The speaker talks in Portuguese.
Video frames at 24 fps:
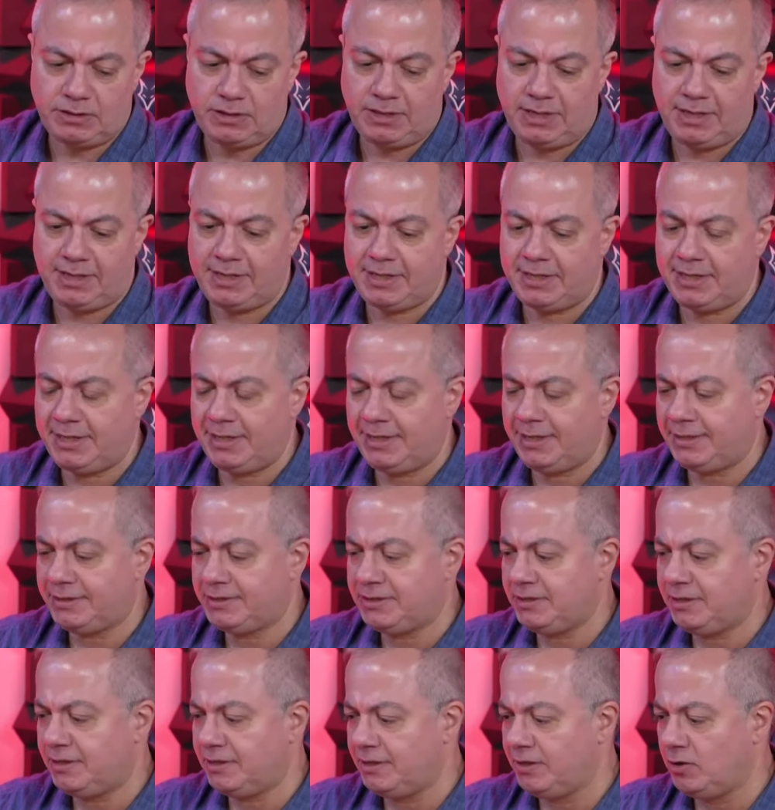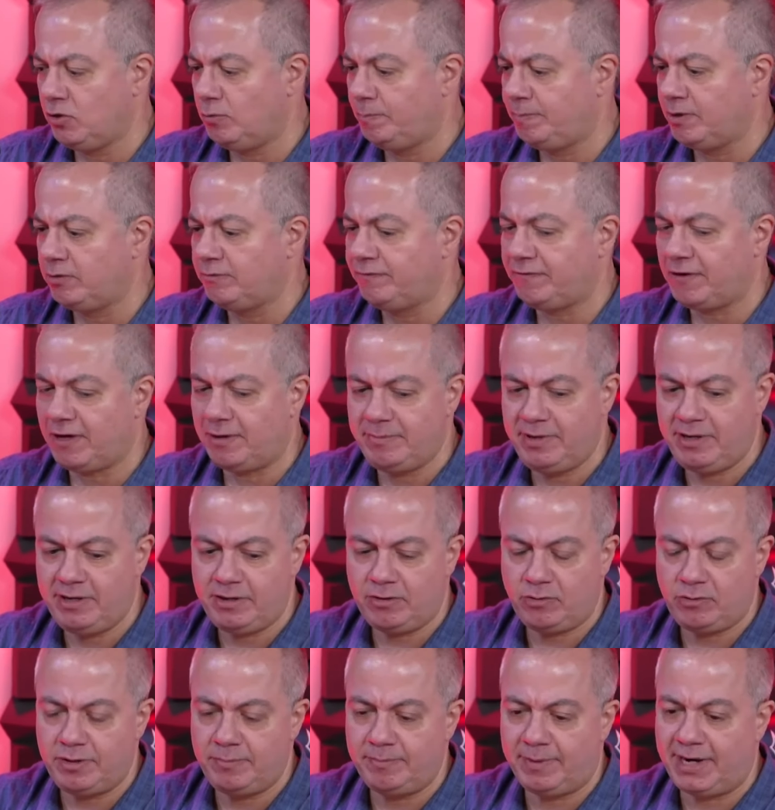é, tinha eu pelo
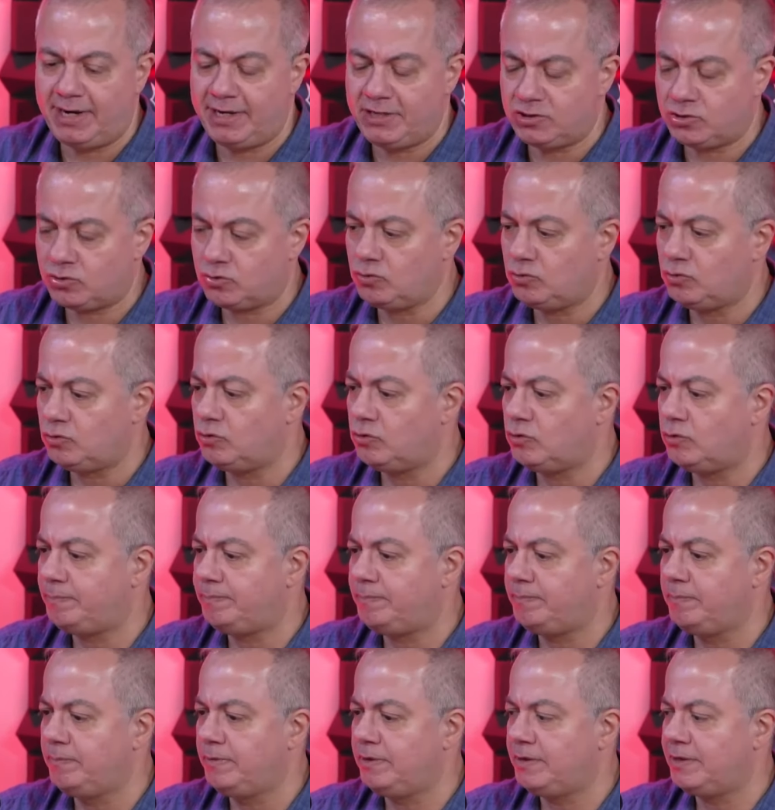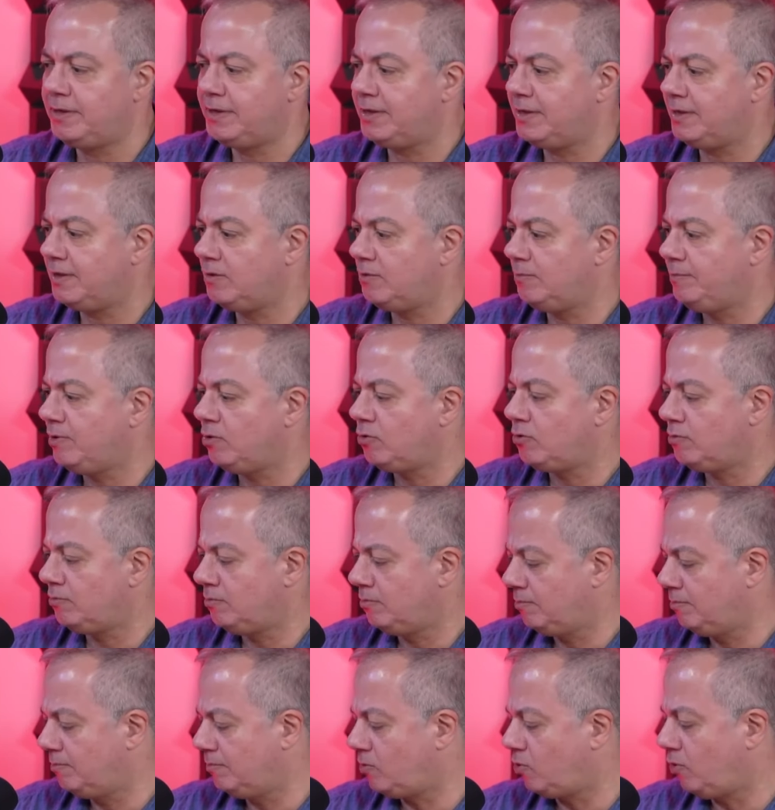Flamengo e mais o é, o meu
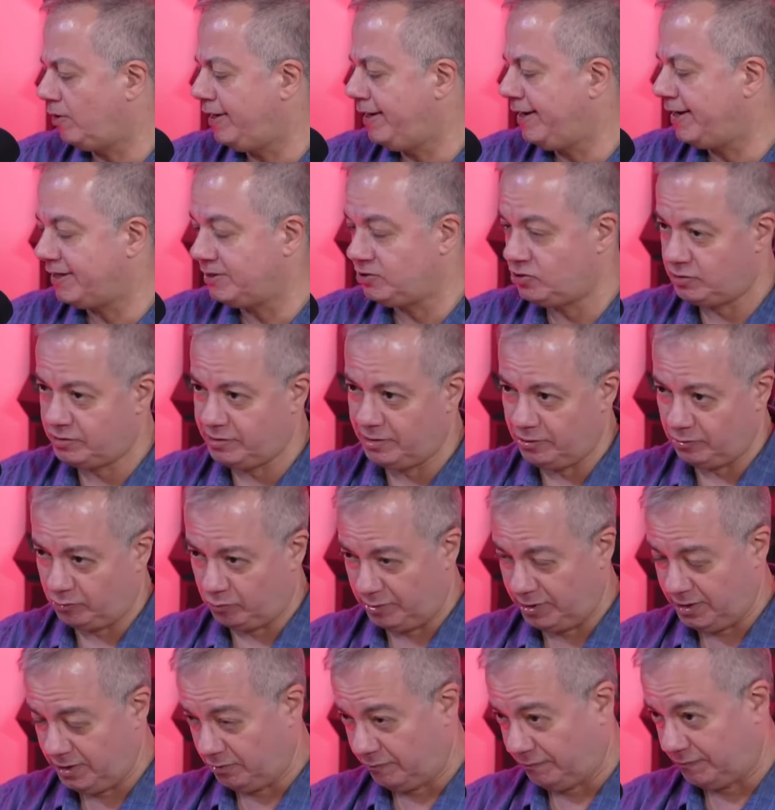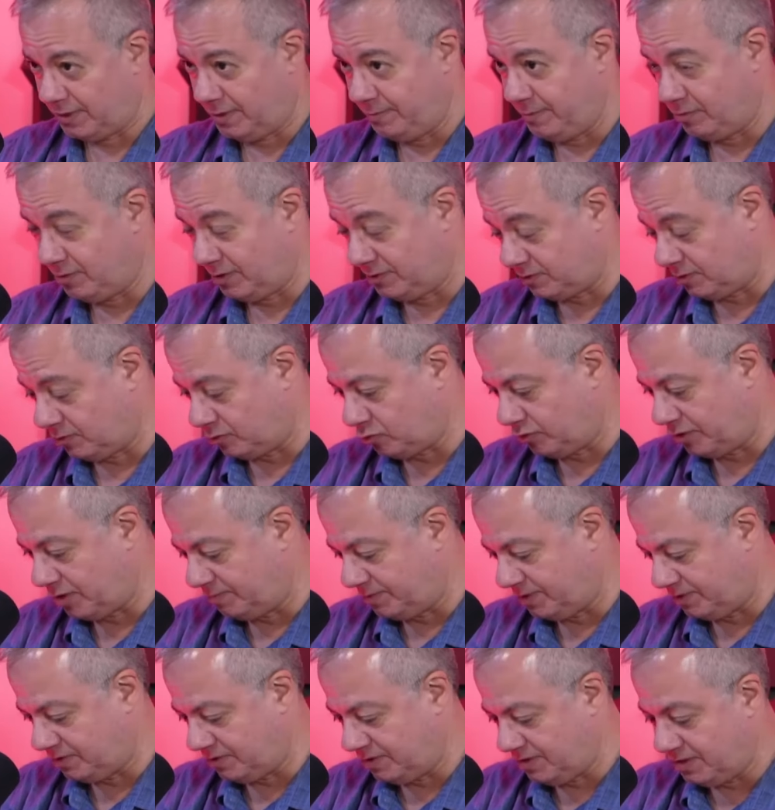colega de diretoria no Flamengo, assessor da
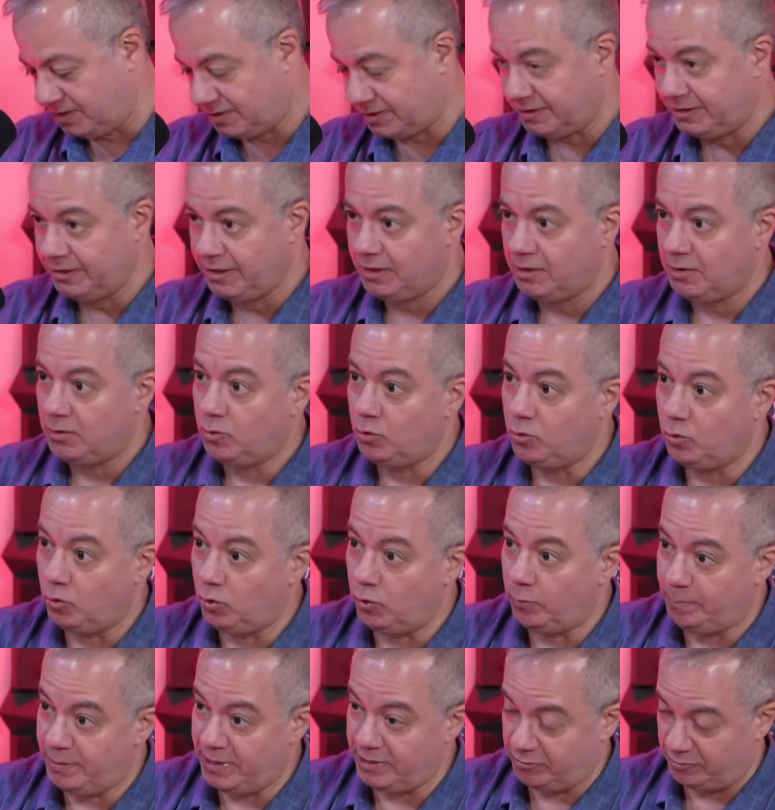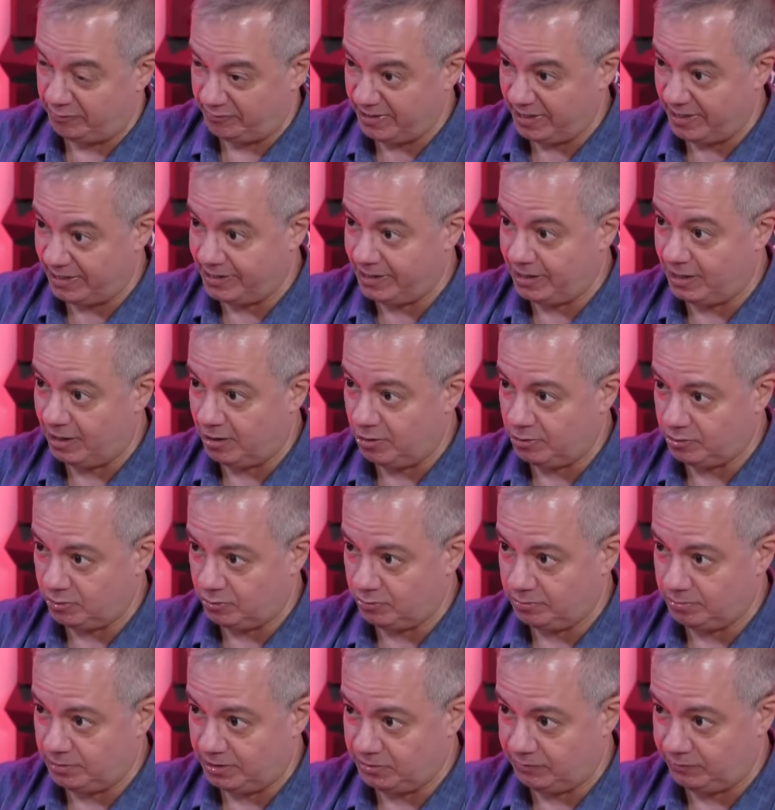presidência, o Pedro
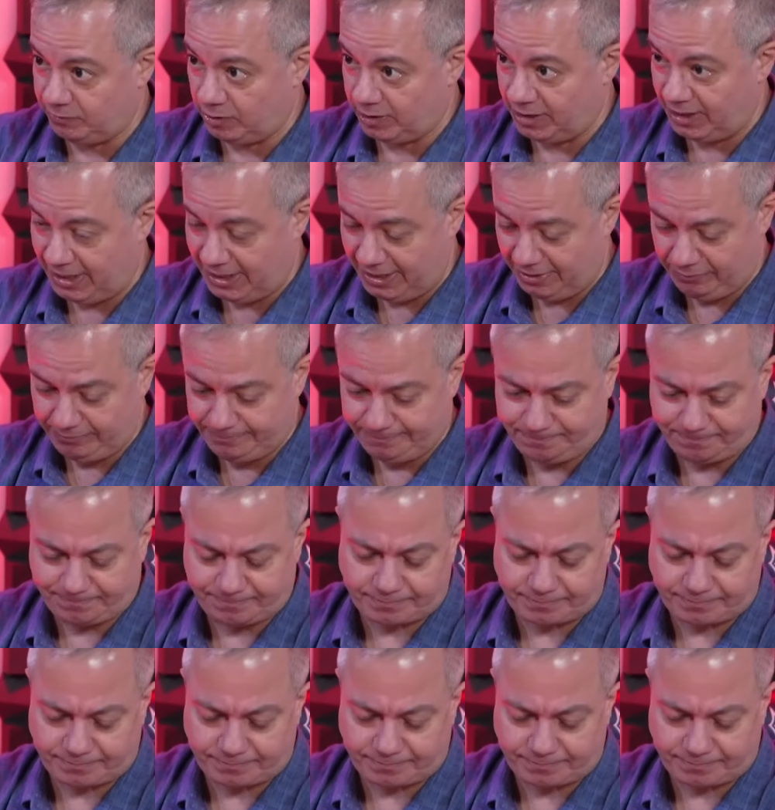Trengrauzi, advogado.